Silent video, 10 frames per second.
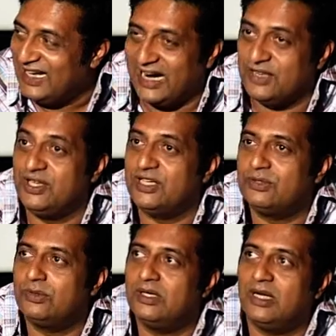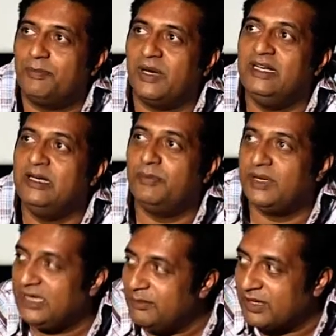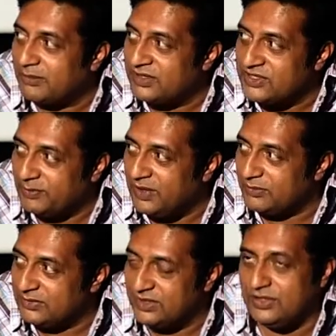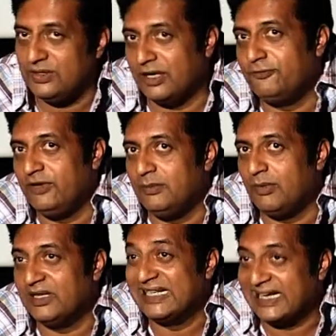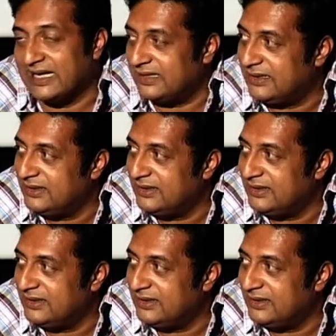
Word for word: ఆడు చేస్తున్న పనిని పెట్టి మనం అని చెప్పలేం దిస్ ఈజ్ నాట్ అ ఫిల్మ్ ఆన్ క్రికెట్